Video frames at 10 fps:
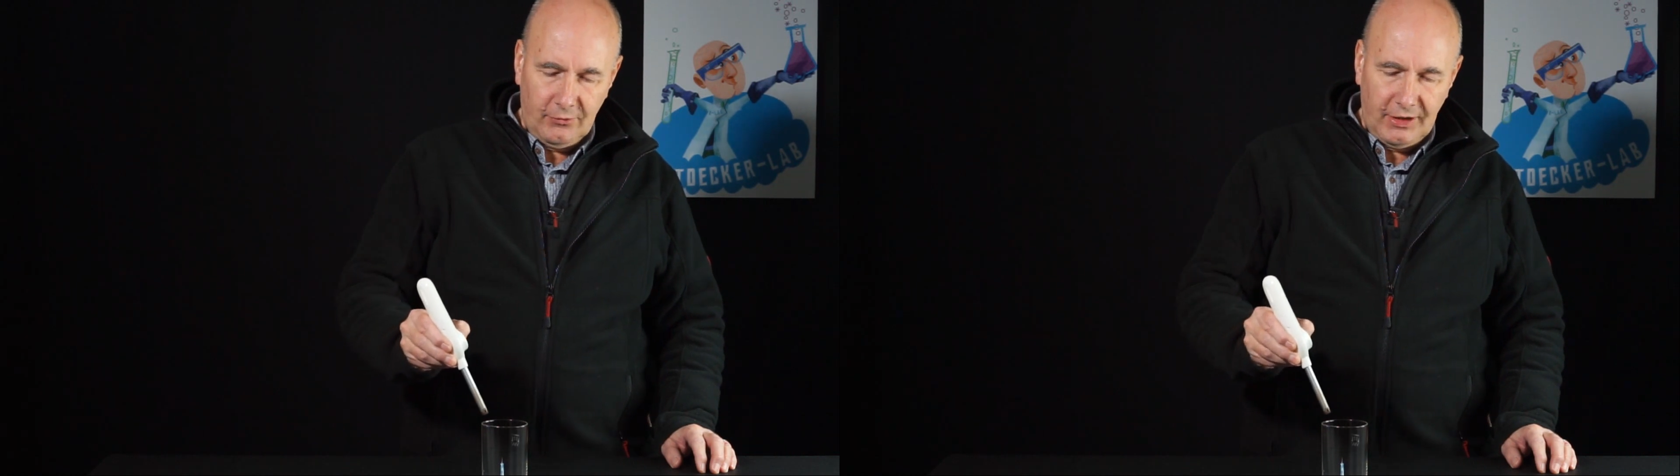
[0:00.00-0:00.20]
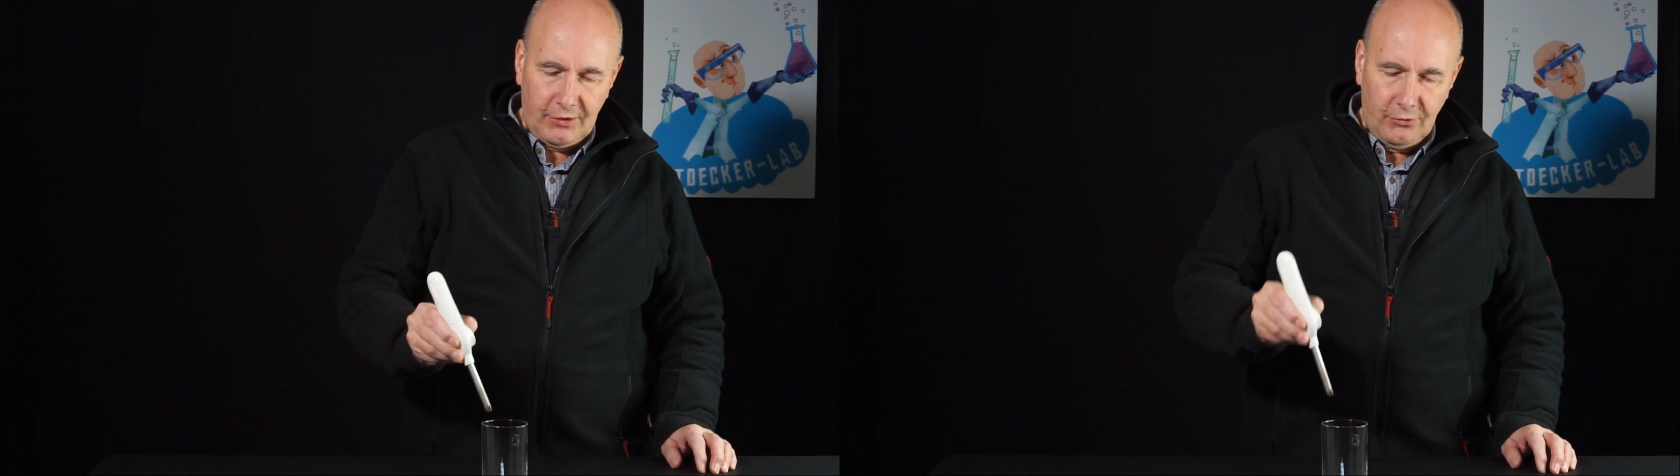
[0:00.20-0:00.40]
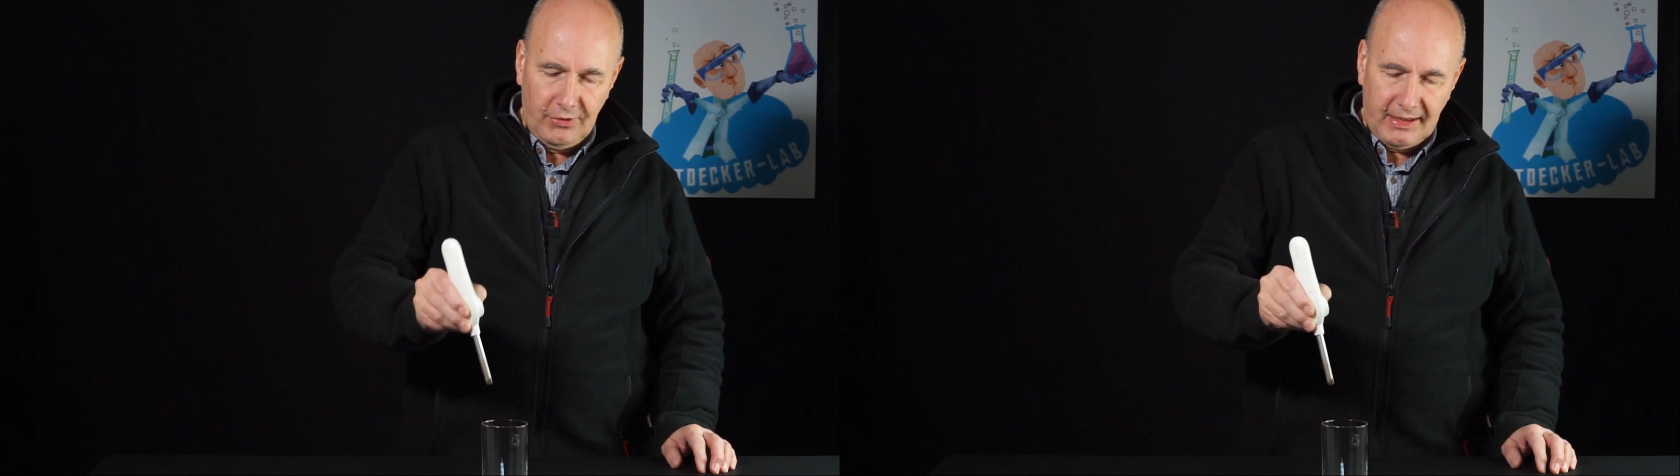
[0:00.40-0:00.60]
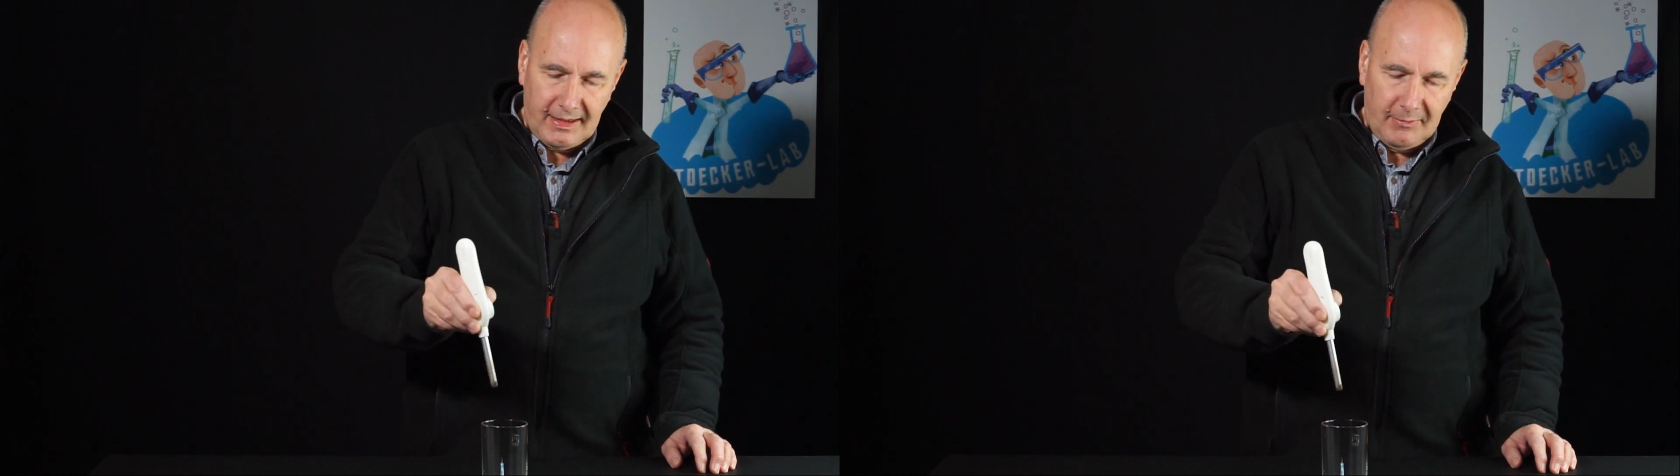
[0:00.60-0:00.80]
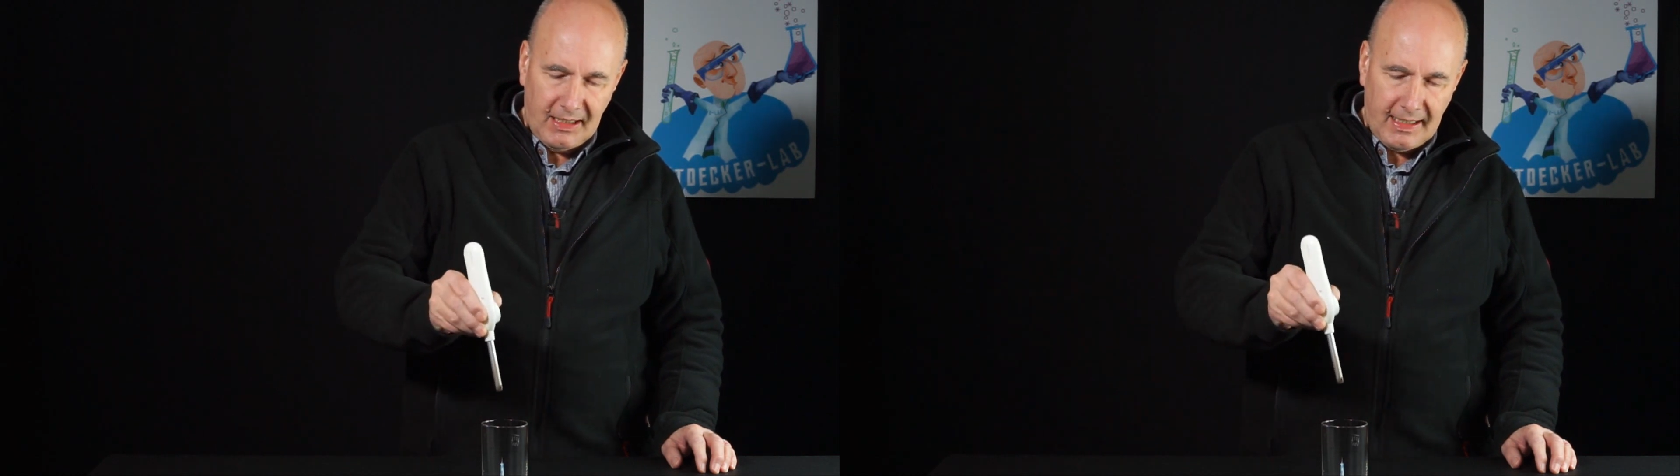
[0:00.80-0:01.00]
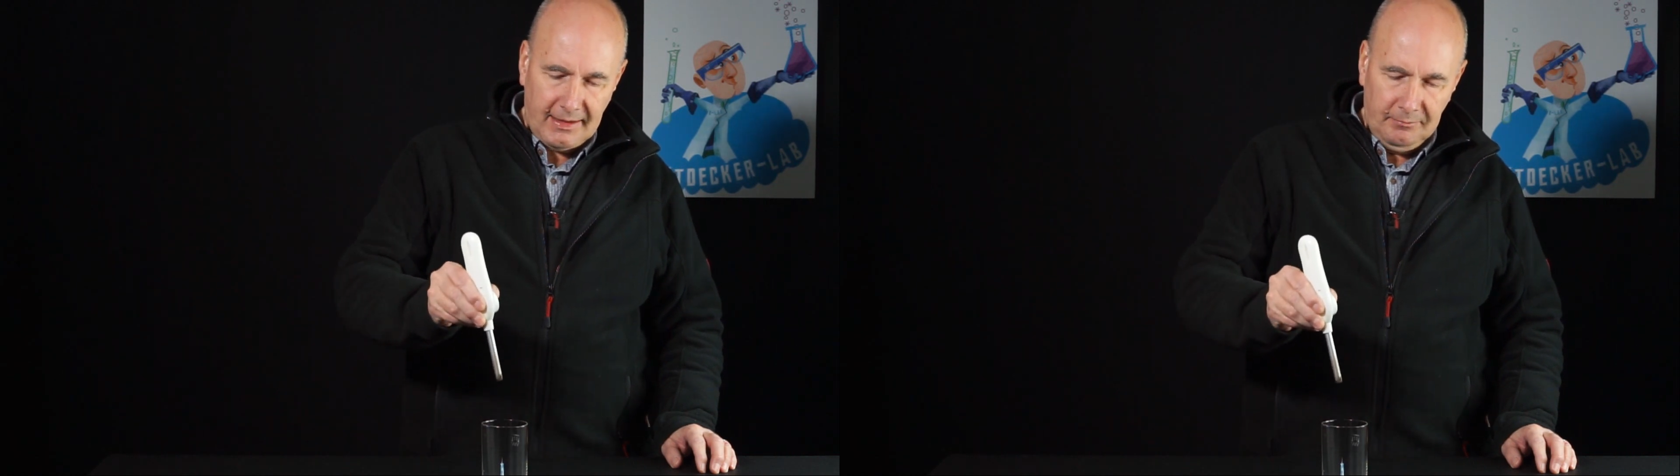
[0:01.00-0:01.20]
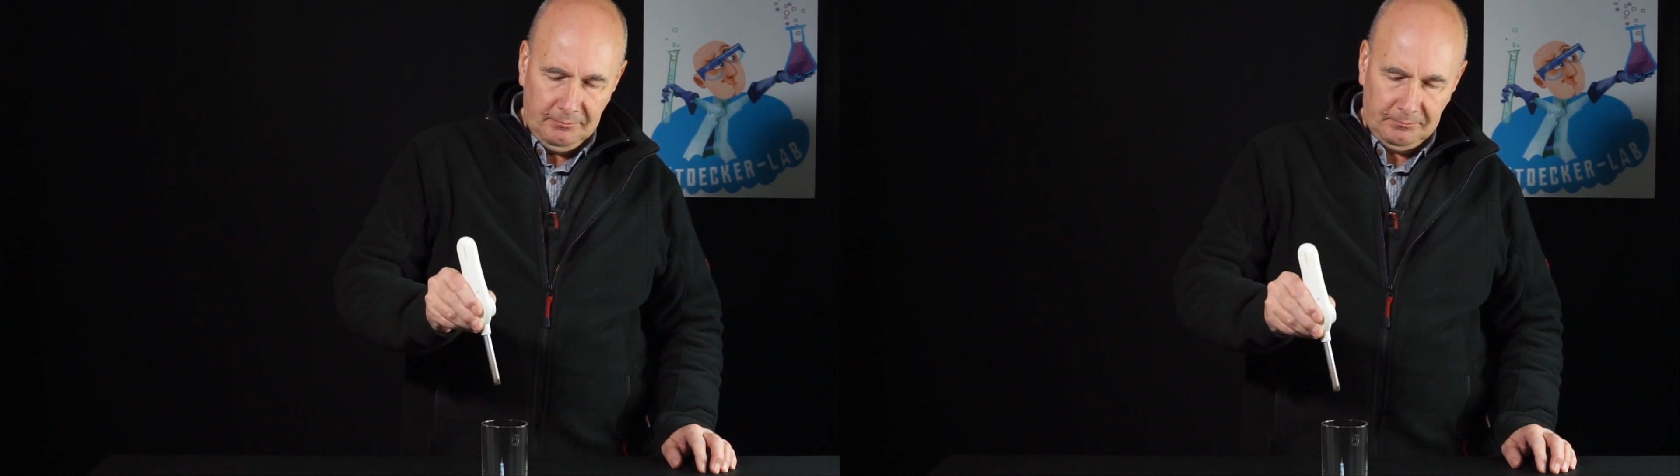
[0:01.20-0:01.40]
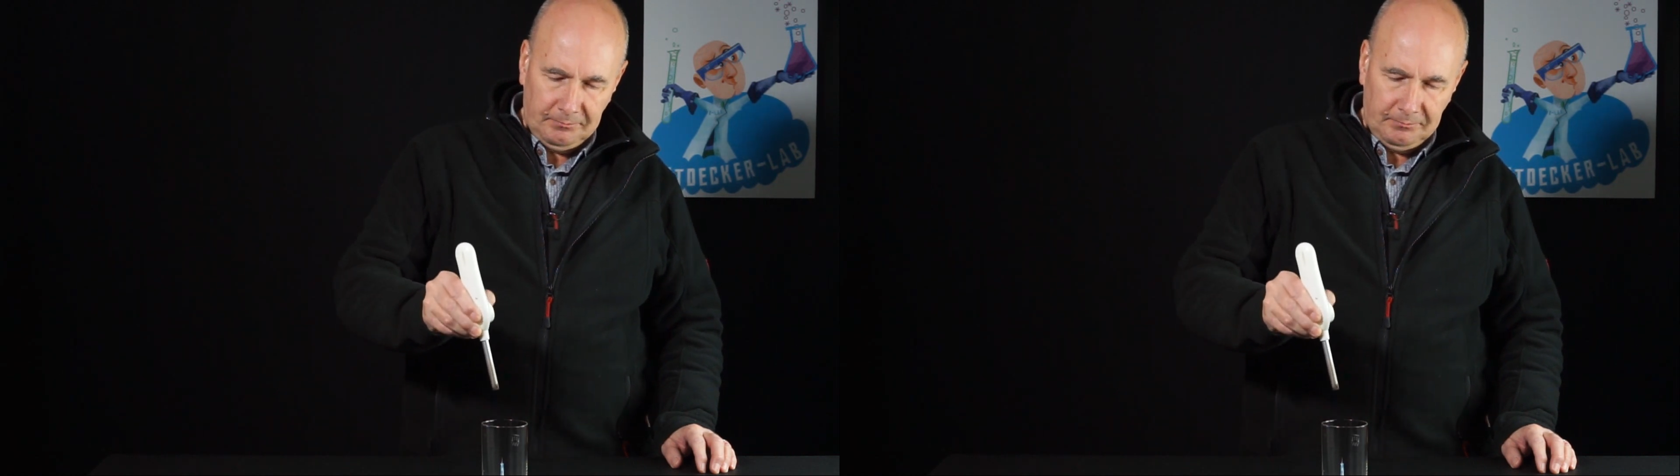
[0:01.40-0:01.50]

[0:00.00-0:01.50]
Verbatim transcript: und die zünde ich jetzt mal an.